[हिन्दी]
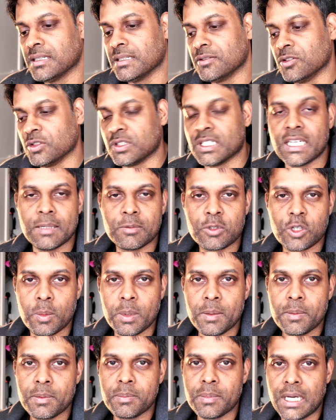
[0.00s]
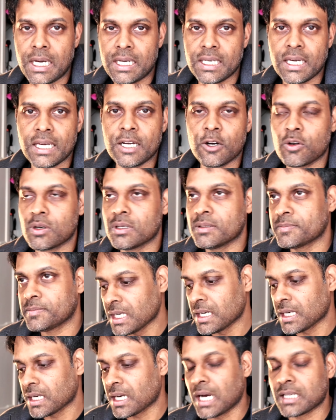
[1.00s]
दूसरी टीम्स को भी मैं यही
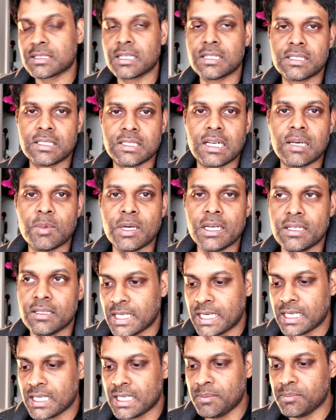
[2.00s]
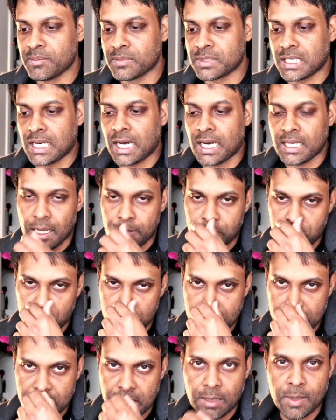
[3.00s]
कहूँगा खासकर सजा भाई एंड टीम आई एम श्योर
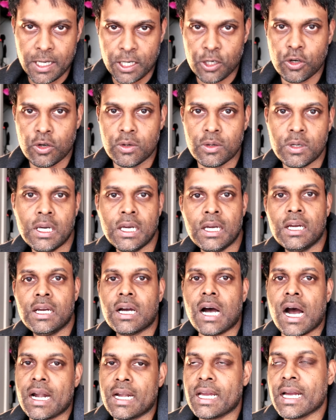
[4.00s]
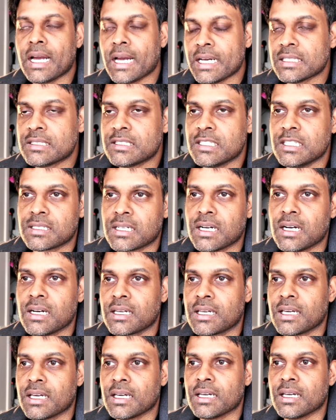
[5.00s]
सजा भाई को आइडिया है इस चीज़ का
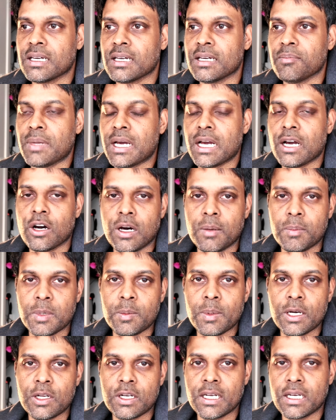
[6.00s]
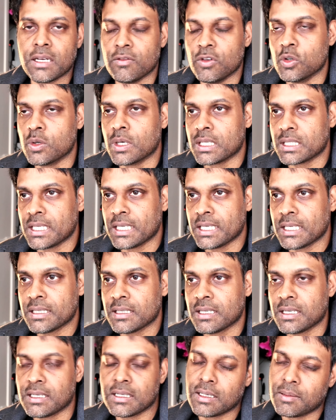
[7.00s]
कि मैं आमिर भाई ने रिव्यू करते
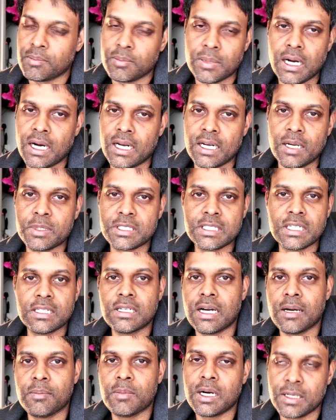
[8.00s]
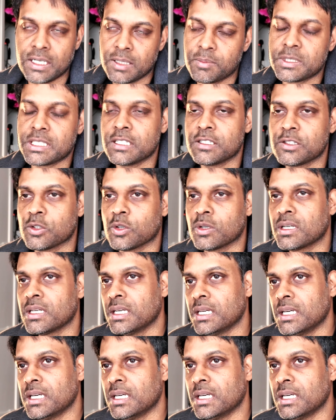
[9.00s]
हैं हंड्रेड परसेंट आई एम हंड्रेड परसेंट श्योर